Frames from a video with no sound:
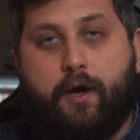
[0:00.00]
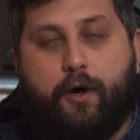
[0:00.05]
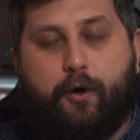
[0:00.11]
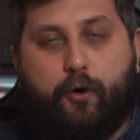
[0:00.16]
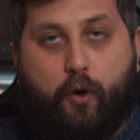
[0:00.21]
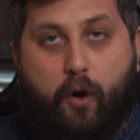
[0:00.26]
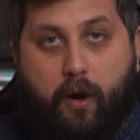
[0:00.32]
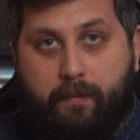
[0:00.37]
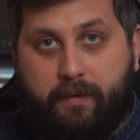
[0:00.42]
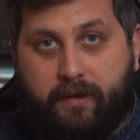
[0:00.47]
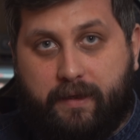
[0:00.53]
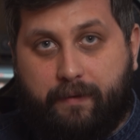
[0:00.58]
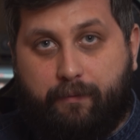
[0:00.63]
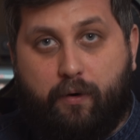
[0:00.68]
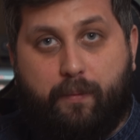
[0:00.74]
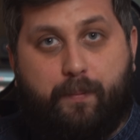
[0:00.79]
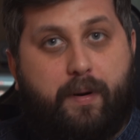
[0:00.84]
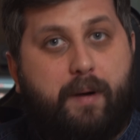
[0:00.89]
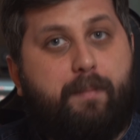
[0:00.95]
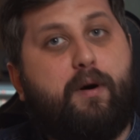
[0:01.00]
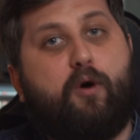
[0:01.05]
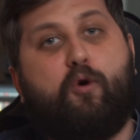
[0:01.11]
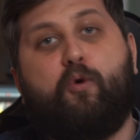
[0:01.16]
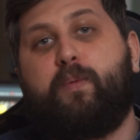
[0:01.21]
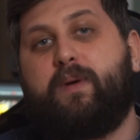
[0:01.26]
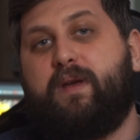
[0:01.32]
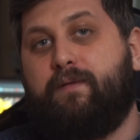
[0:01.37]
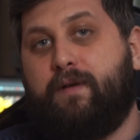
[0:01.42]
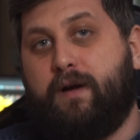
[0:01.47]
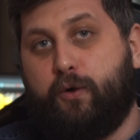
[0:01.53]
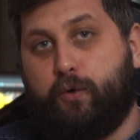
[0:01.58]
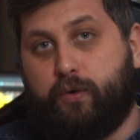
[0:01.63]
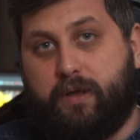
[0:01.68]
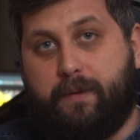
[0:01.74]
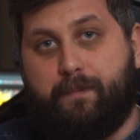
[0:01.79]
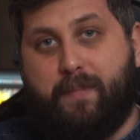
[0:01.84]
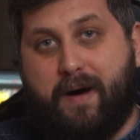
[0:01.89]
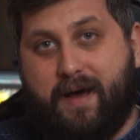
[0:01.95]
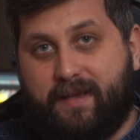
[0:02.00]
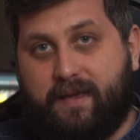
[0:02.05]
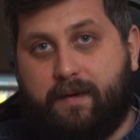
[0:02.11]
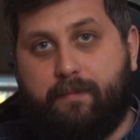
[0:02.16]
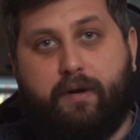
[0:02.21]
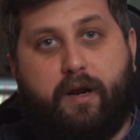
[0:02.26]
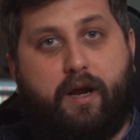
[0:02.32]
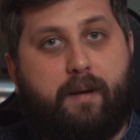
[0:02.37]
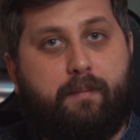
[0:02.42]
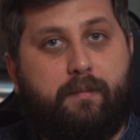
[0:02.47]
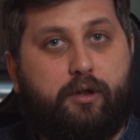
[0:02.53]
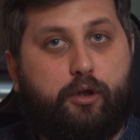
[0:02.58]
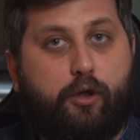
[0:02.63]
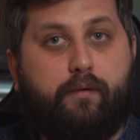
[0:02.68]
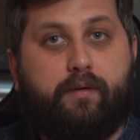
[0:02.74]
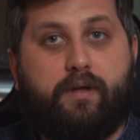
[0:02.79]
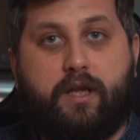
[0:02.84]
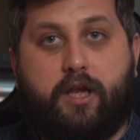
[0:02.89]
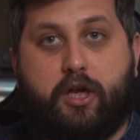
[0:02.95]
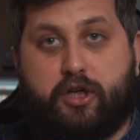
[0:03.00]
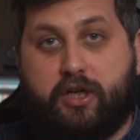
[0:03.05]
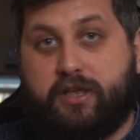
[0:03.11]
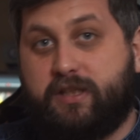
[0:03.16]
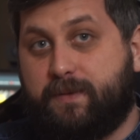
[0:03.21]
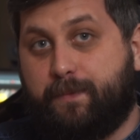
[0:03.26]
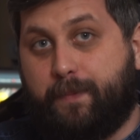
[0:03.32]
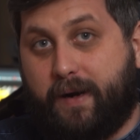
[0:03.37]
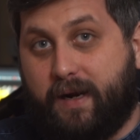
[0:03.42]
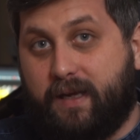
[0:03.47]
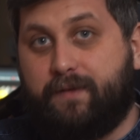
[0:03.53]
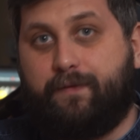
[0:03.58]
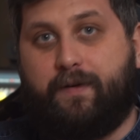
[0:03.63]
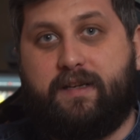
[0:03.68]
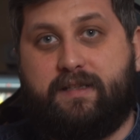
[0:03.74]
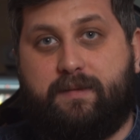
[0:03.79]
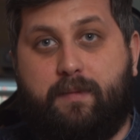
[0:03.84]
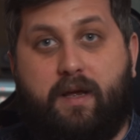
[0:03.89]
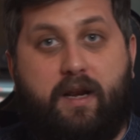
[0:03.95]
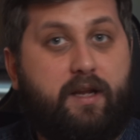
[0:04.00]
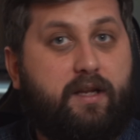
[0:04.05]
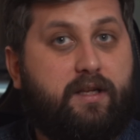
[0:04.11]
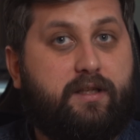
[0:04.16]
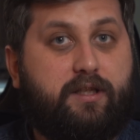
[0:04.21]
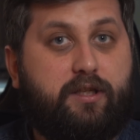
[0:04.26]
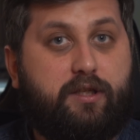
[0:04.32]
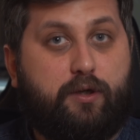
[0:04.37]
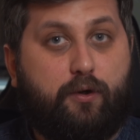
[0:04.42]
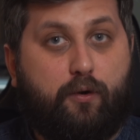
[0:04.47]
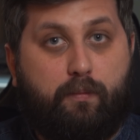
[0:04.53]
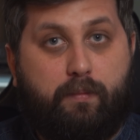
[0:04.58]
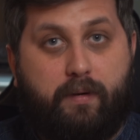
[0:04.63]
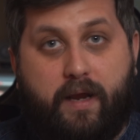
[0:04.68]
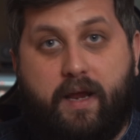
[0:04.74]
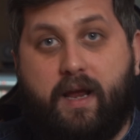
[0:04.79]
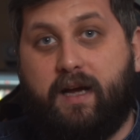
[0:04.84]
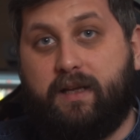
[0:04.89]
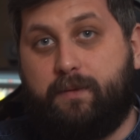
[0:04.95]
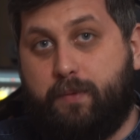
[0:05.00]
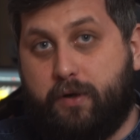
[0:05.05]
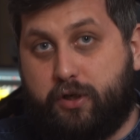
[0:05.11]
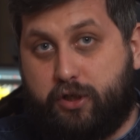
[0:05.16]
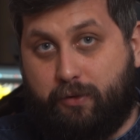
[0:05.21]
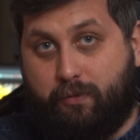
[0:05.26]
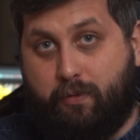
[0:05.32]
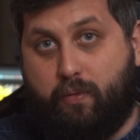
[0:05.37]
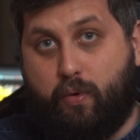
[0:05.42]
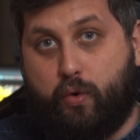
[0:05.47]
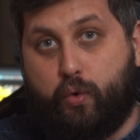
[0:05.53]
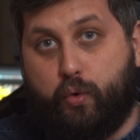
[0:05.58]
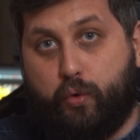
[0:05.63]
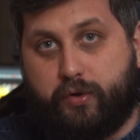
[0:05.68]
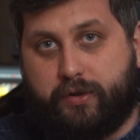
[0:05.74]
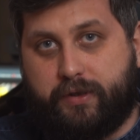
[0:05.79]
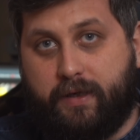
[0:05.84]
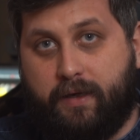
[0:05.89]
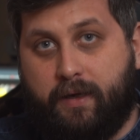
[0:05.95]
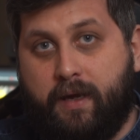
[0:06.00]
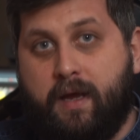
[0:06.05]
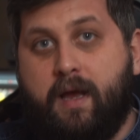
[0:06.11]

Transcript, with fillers: Кроме того, при покупке валюты банкам рекомендовано держать спред в размере 10 рублей от биржевого курса.